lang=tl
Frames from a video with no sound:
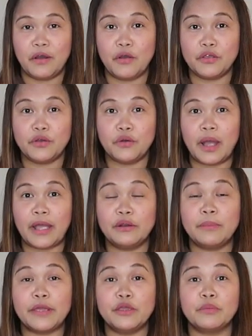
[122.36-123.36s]
O yung
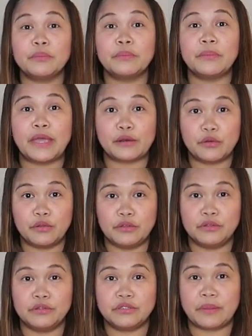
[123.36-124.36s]
ano ba yung meron
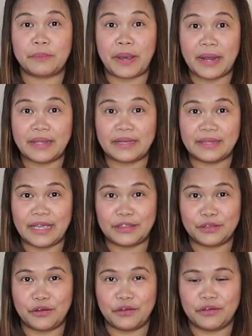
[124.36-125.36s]
sa product na
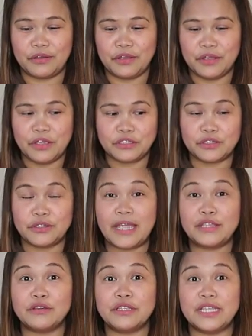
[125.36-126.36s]
ito. So,
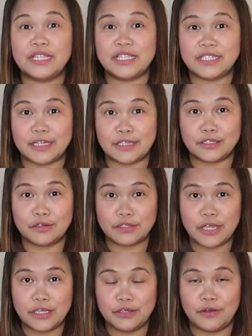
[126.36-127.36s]
yan yung i-discuss ko
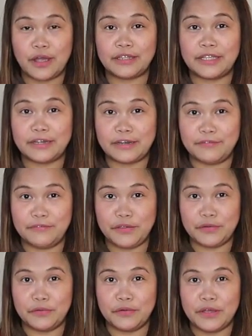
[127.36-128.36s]
sa inyo at
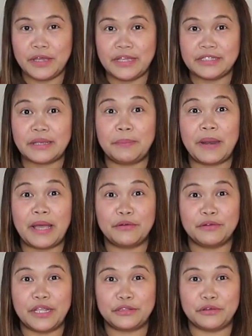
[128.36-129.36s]
i-review sa vlog
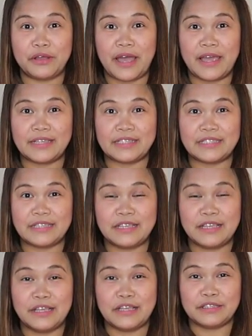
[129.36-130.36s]
ko na ito, guys.
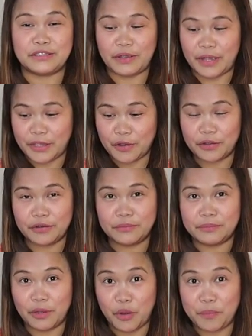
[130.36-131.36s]
So,
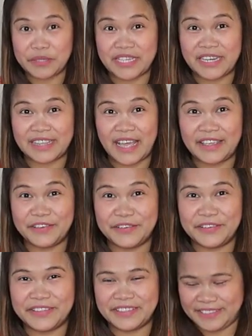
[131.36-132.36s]
ngayon, mag-umpisa na
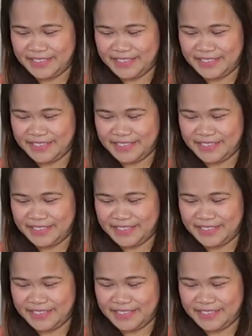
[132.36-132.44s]
tayo.